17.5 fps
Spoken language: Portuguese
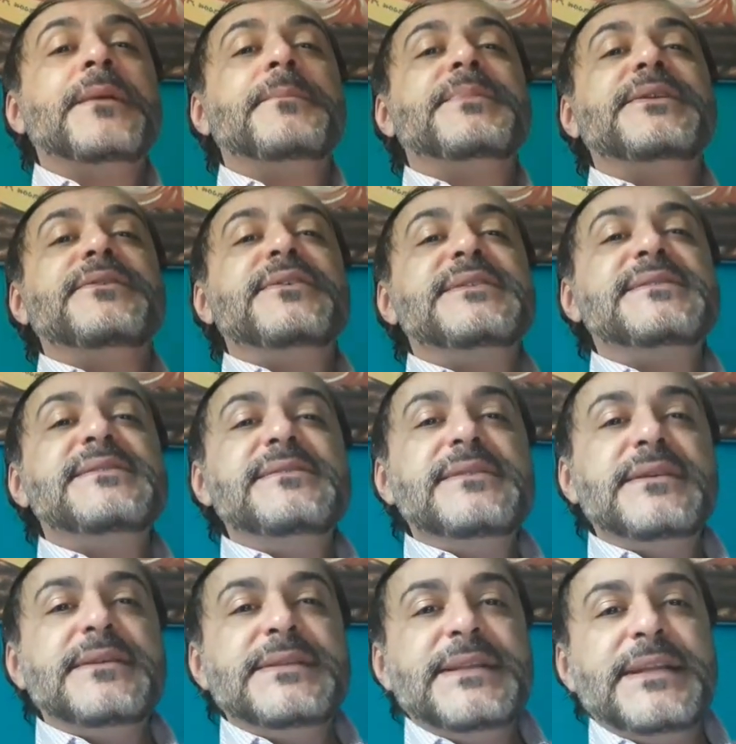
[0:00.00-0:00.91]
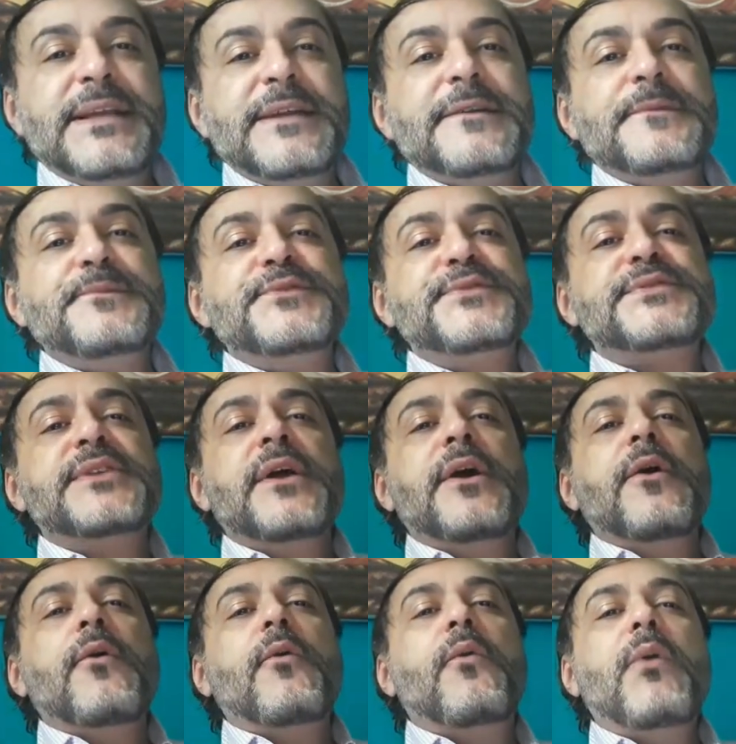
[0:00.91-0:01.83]
Para nós entendermos
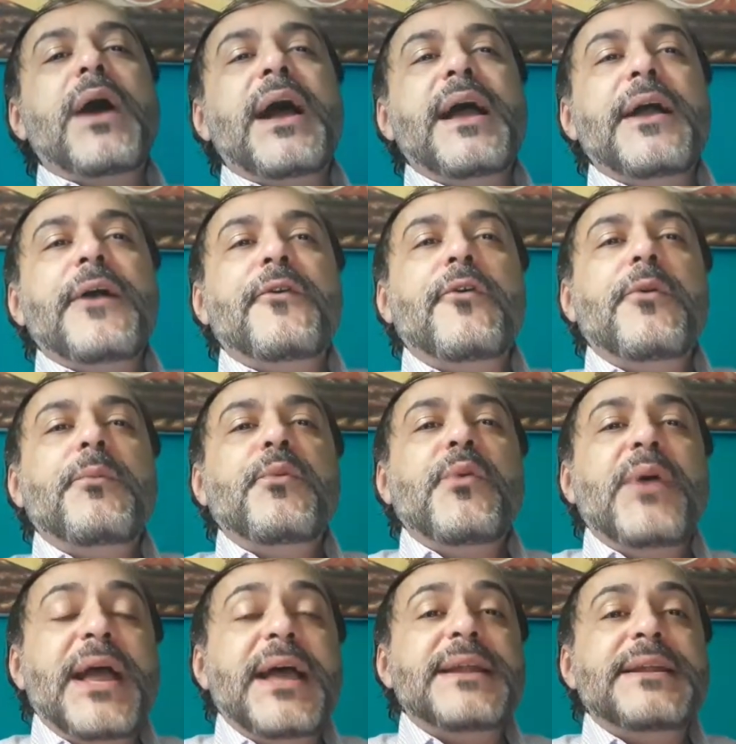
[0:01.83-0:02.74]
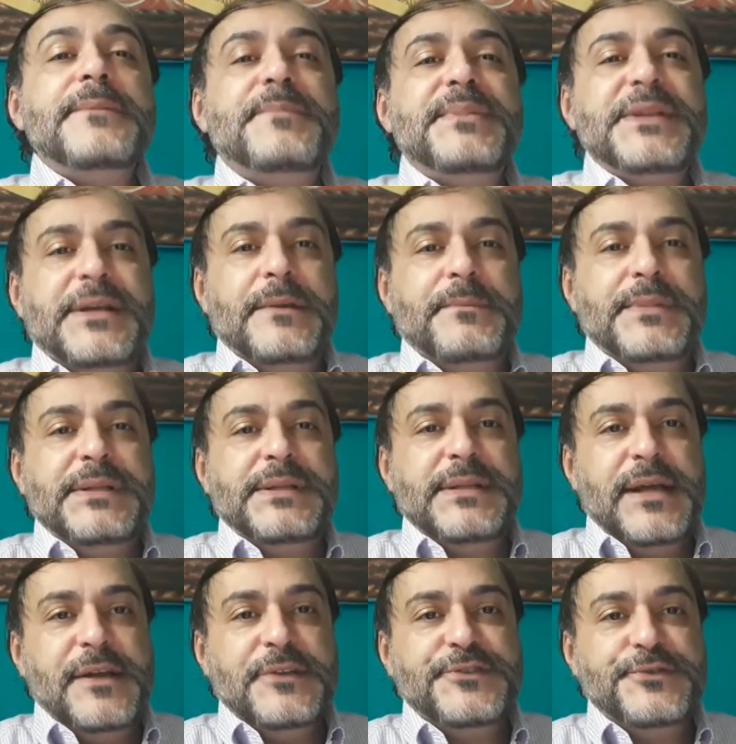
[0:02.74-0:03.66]
como era a
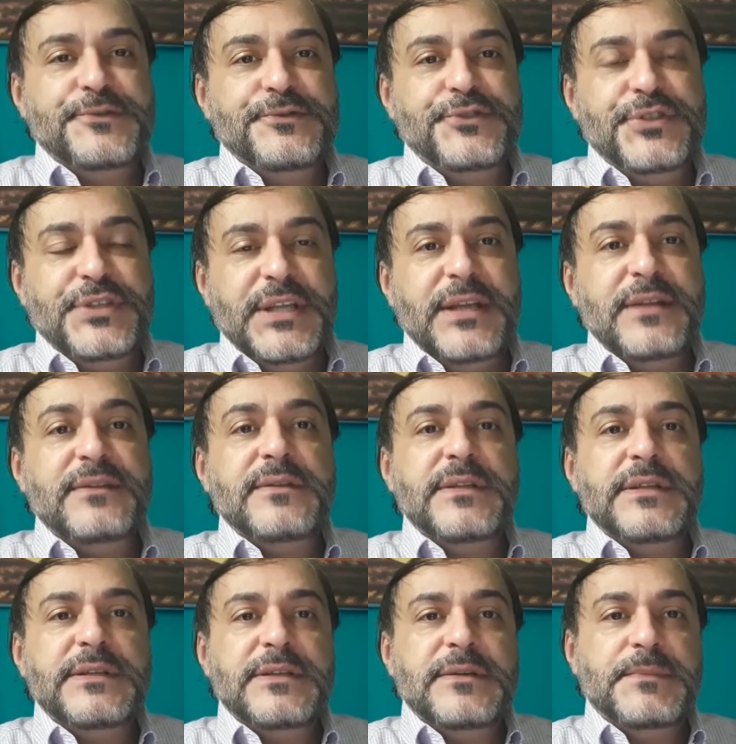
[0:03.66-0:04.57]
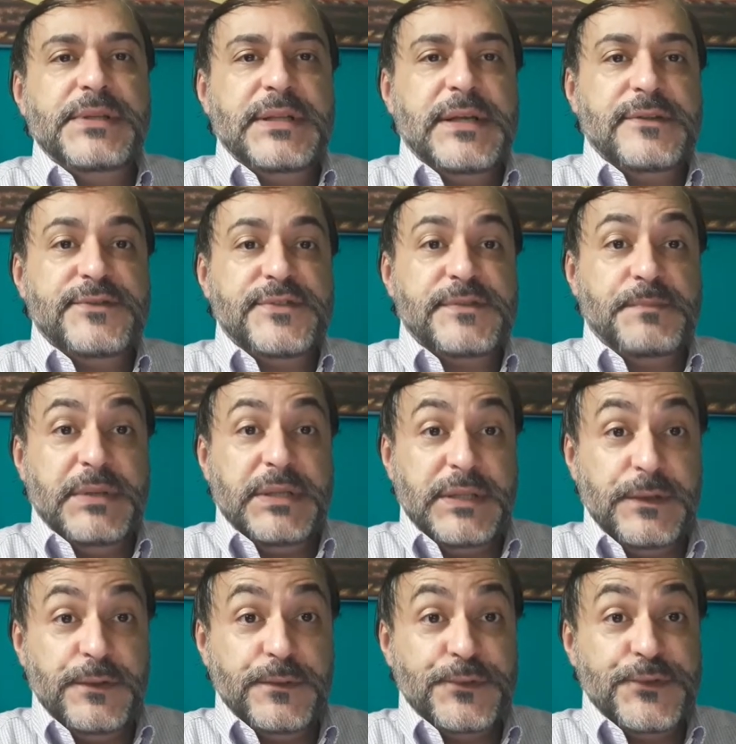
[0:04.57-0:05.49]
aplicabilidade do direito em determinados
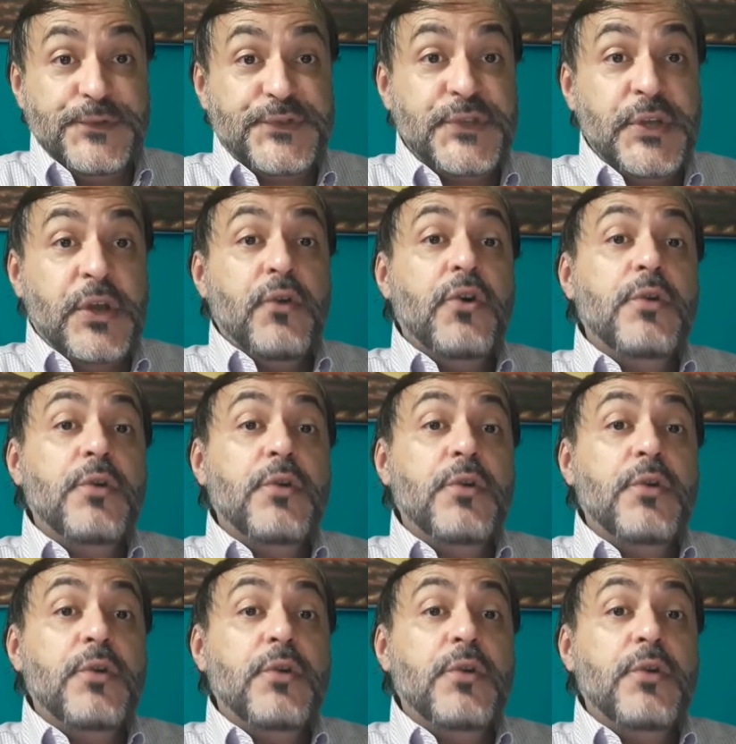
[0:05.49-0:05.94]
períodos,